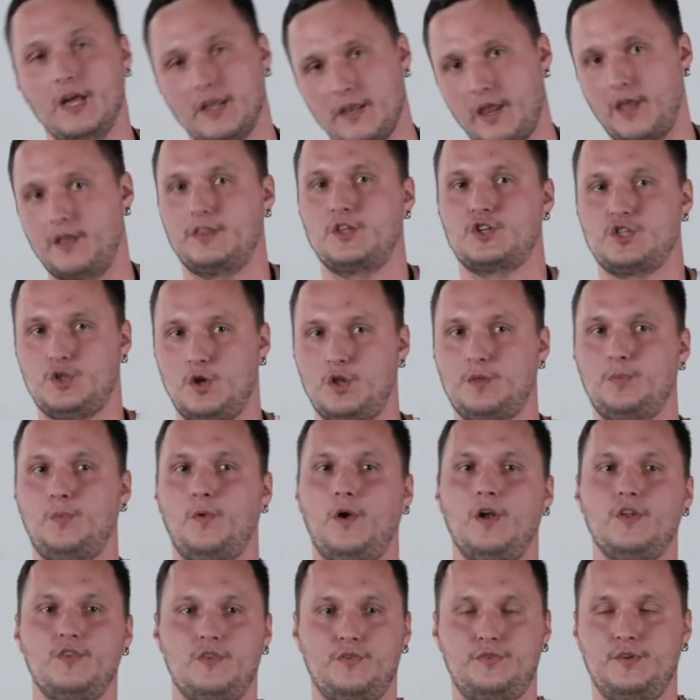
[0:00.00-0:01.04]
Нет, это шло от
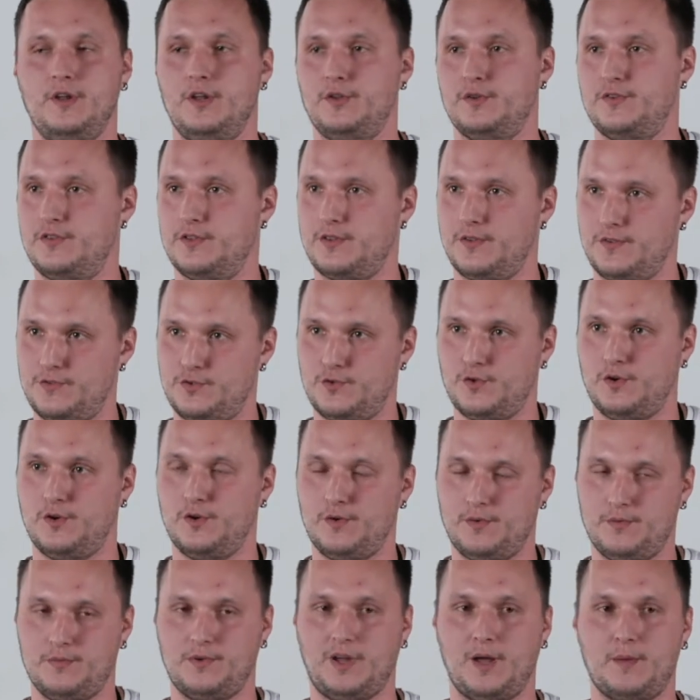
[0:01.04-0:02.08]
пользователей, то есть это
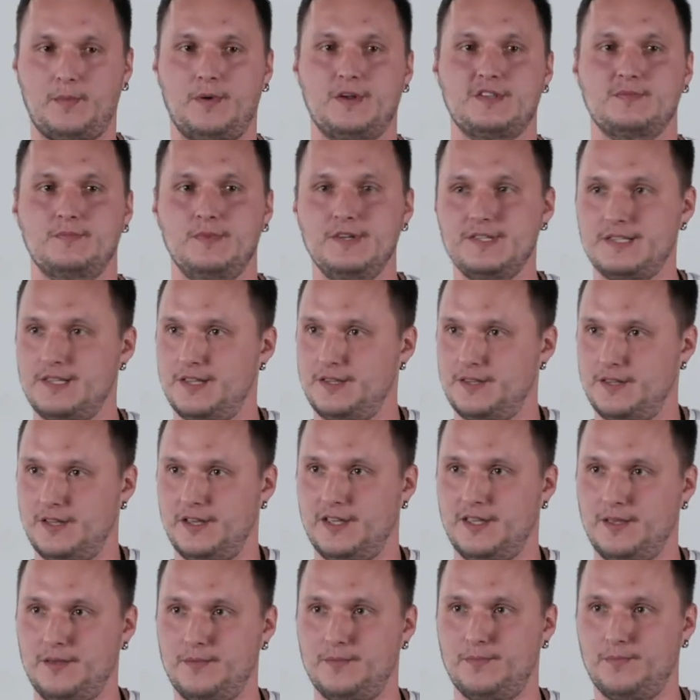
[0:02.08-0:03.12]
все как бы осмысленно
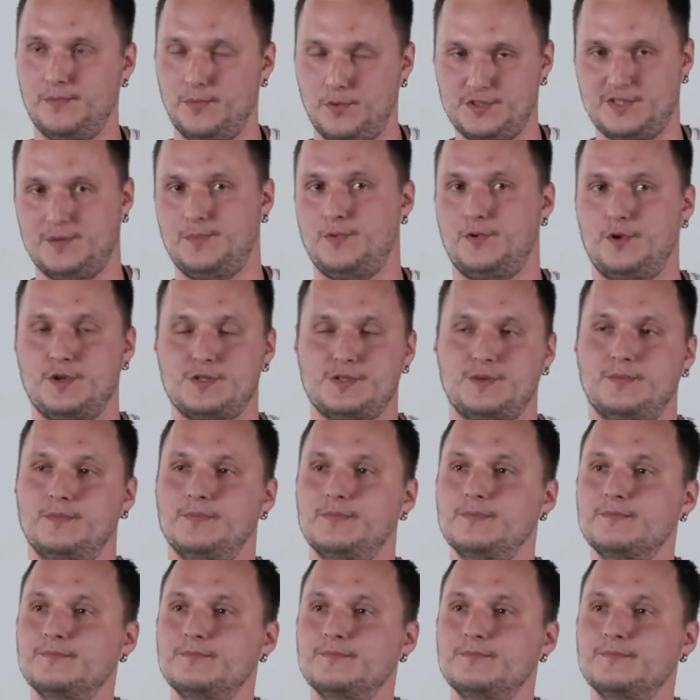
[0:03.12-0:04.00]
и по запросам.